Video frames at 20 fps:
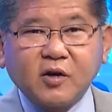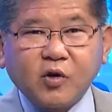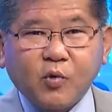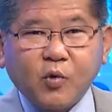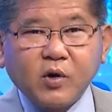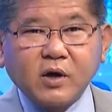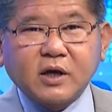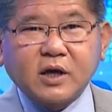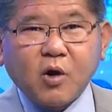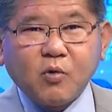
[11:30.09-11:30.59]

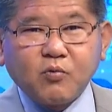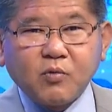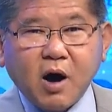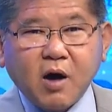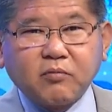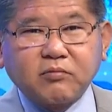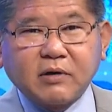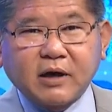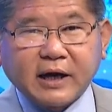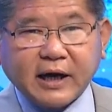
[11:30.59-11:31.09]
cuối cùng
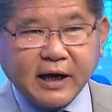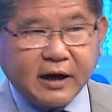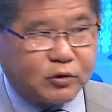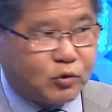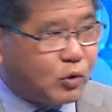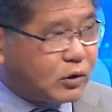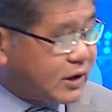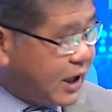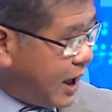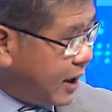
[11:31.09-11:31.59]
ông là kẻ
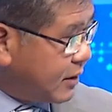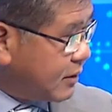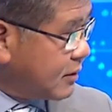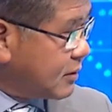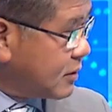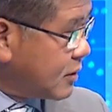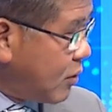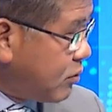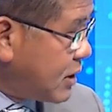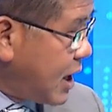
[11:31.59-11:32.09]
thua trận
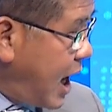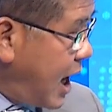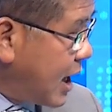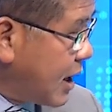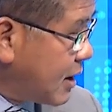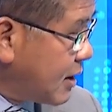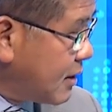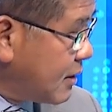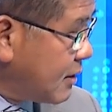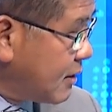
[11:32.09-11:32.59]
đúng chưa
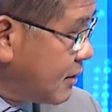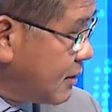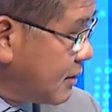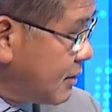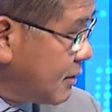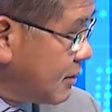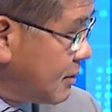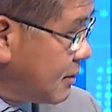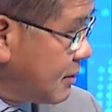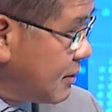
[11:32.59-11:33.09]

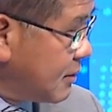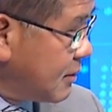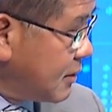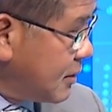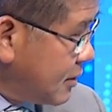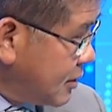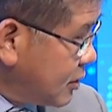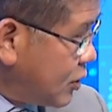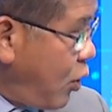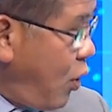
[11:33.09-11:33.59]

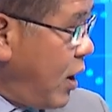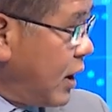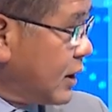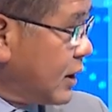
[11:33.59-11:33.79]
thua cái